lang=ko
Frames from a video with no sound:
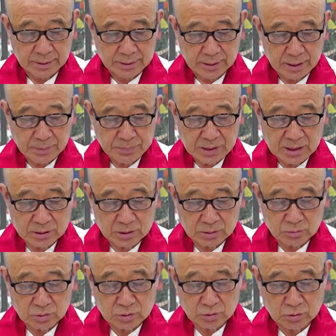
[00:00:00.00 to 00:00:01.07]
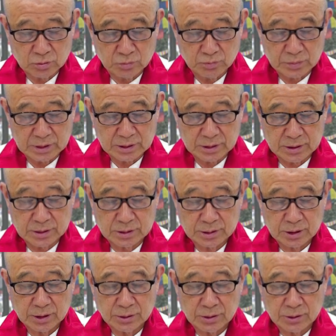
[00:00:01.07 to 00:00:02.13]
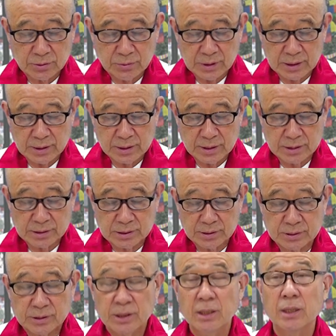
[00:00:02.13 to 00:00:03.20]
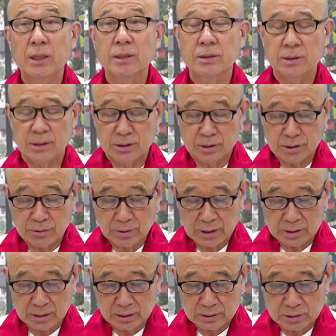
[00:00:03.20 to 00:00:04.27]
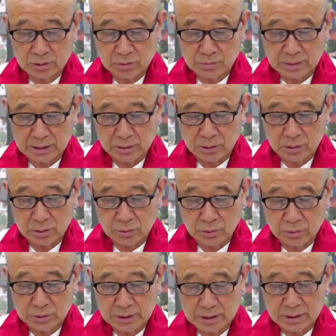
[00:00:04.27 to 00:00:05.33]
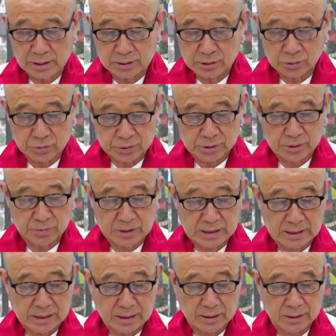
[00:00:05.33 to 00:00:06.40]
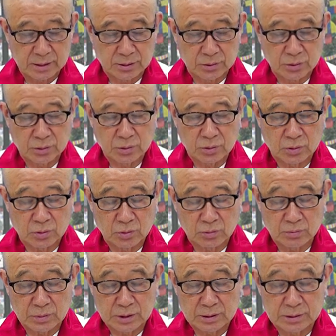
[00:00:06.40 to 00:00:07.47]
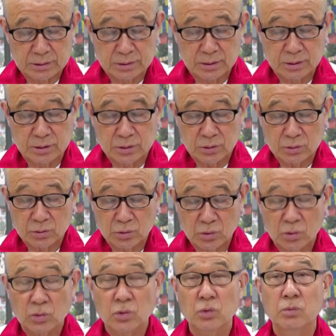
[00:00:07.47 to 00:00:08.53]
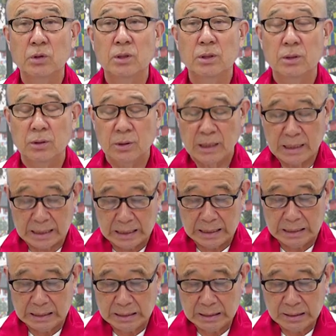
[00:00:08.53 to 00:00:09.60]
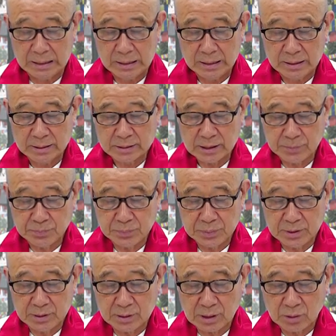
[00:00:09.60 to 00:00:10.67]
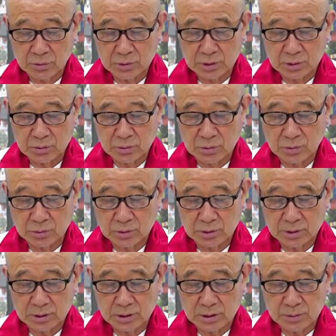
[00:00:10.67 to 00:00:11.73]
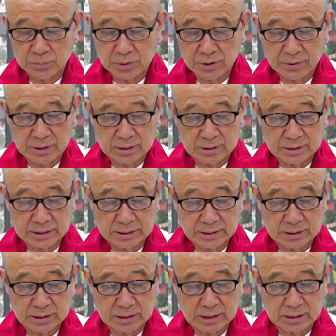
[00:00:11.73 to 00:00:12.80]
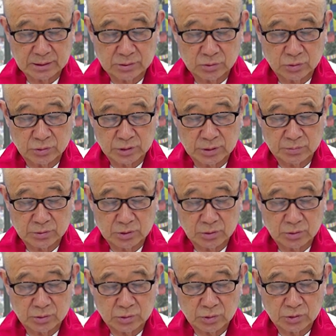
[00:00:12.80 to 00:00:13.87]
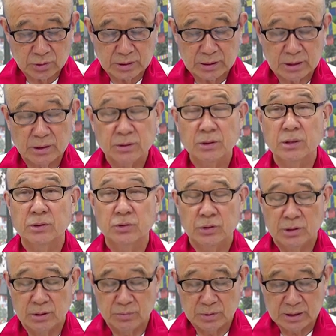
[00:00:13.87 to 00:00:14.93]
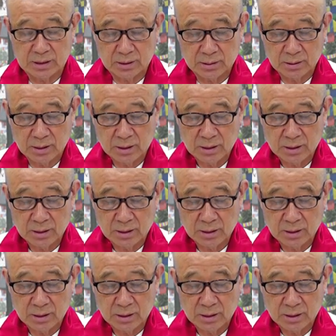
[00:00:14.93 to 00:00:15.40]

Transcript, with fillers: 네팔 정부는 룸비니를 상역화해서 세계적인 관광지로 만들고자 애쓰고 있습니다. 이런 노력으로 룸비니는 어느 정도 규모가 잡혀가고 있고 특히 평화를 상징하는 중심지로 조성한다는 예측입니다.